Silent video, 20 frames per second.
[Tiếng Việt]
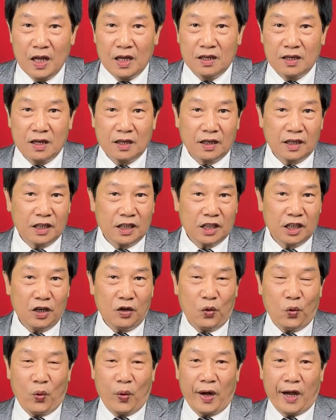nhưng cái
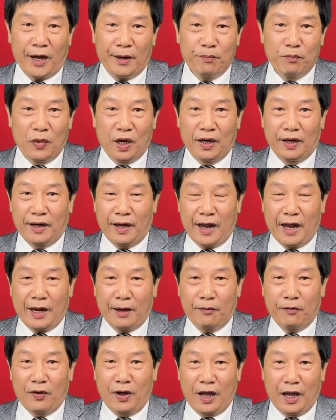sức khỏe bình
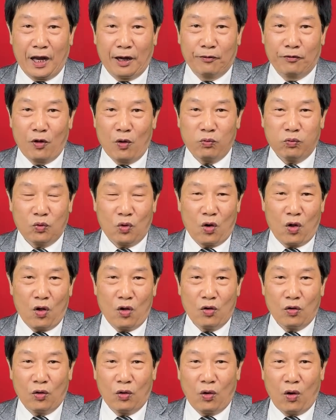an và hạnh phúc nó
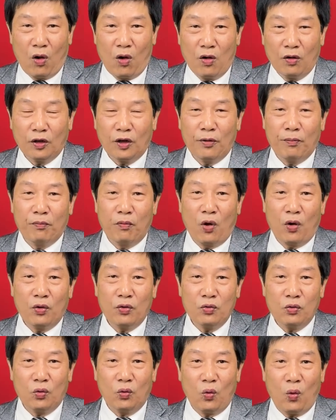có cái mối
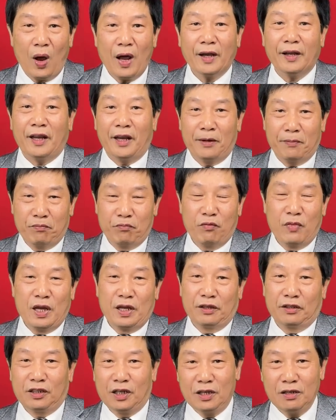quan hệ
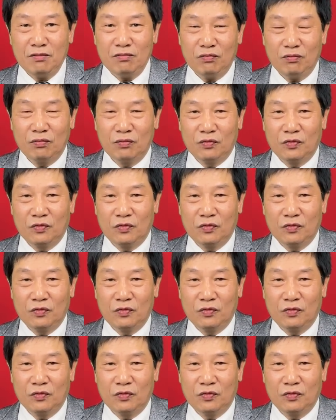biện chứng